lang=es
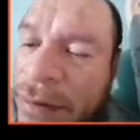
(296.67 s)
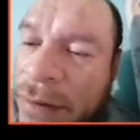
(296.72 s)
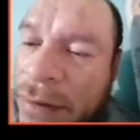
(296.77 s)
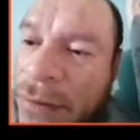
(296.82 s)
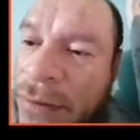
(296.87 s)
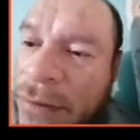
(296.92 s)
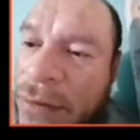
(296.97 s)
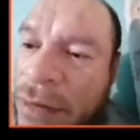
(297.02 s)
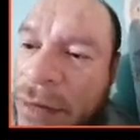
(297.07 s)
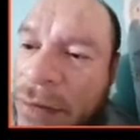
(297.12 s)

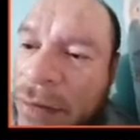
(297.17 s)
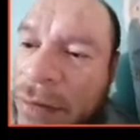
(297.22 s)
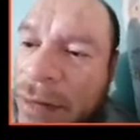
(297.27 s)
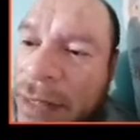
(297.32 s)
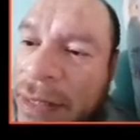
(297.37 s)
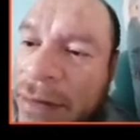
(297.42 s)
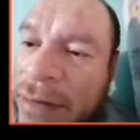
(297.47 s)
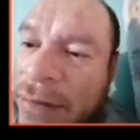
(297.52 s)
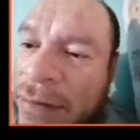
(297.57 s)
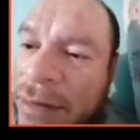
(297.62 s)
1 al
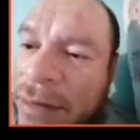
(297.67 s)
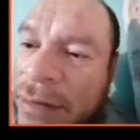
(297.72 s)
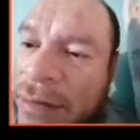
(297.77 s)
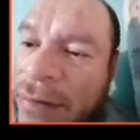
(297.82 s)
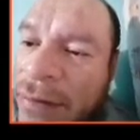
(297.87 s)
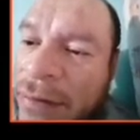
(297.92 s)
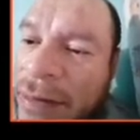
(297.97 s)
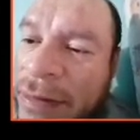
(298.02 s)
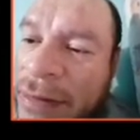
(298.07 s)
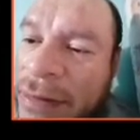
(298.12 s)
cuadrado,
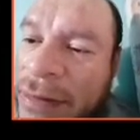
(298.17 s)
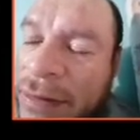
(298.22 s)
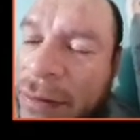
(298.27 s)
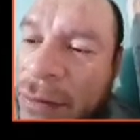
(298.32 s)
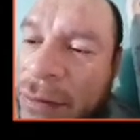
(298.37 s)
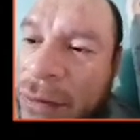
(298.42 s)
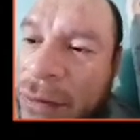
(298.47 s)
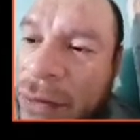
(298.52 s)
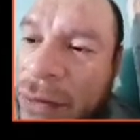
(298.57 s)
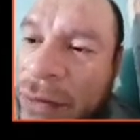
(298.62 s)
¿cuánto es?
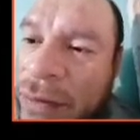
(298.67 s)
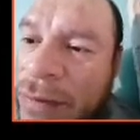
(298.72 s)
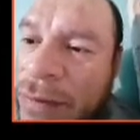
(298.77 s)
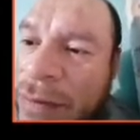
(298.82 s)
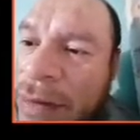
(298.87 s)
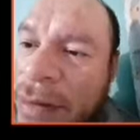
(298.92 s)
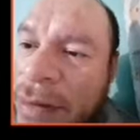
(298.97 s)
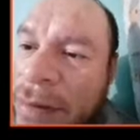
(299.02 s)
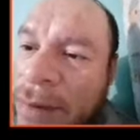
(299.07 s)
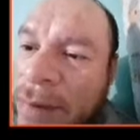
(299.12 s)
1.
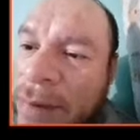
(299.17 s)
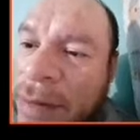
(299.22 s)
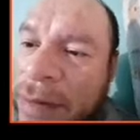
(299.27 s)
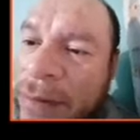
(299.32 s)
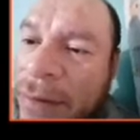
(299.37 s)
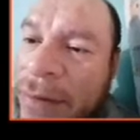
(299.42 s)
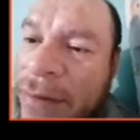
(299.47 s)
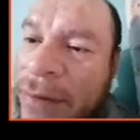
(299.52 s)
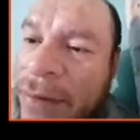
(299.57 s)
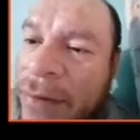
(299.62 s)

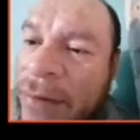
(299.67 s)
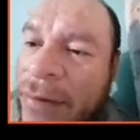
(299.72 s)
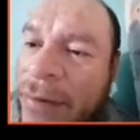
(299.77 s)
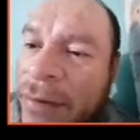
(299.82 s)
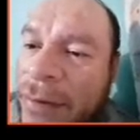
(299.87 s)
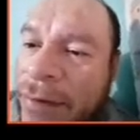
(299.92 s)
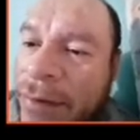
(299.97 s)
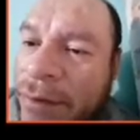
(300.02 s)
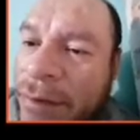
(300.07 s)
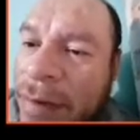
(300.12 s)
Pero ojo,
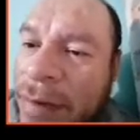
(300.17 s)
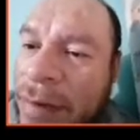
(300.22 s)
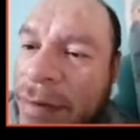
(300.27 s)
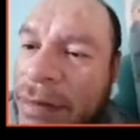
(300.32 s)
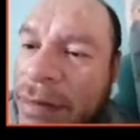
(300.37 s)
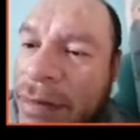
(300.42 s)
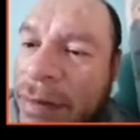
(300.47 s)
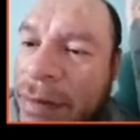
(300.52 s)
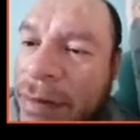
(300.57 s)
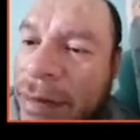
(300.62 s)

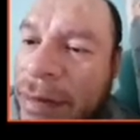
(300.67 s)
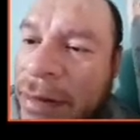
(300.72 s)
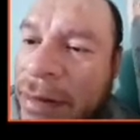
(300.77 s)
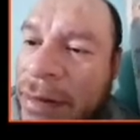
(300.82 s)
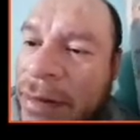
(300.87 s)
vamos a ver.